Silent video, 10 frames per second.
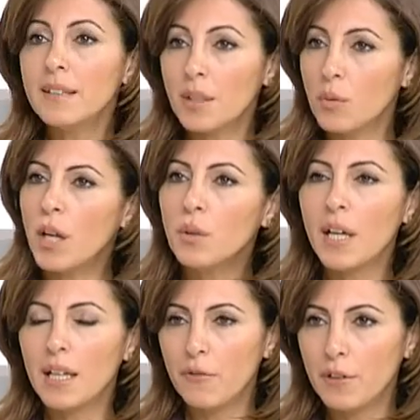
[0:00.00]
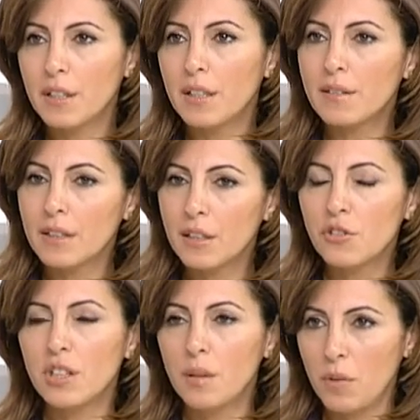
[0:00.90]
تنوعيهم على فكره كل
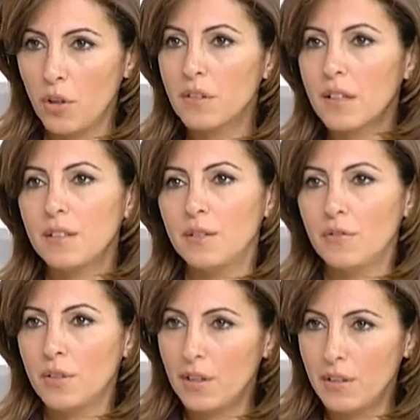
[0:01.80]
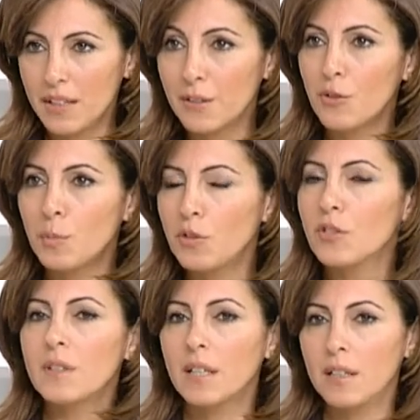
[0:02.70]
شيء البلانت ناتيف نيتيف
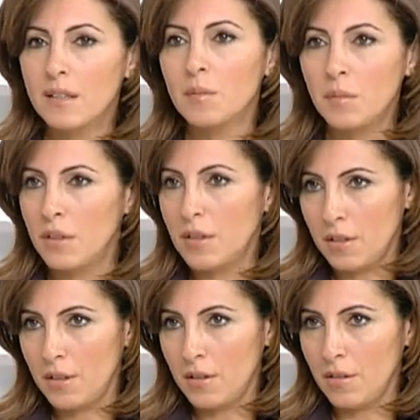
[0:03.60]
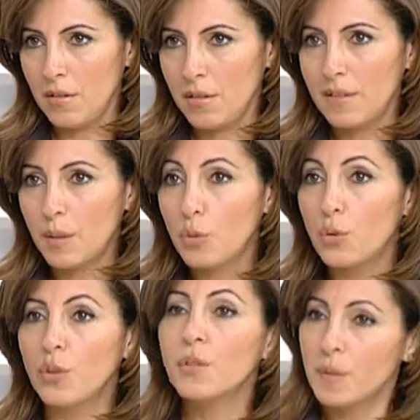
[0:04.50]
سبيشيز يلي لازم آه، نحافظ
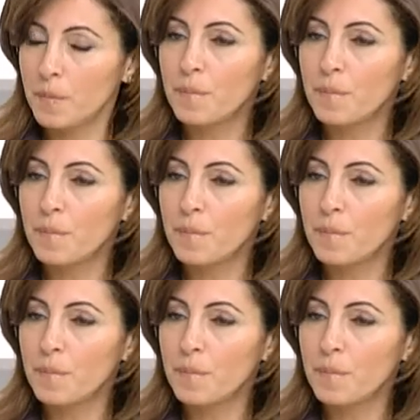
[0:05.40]
عليها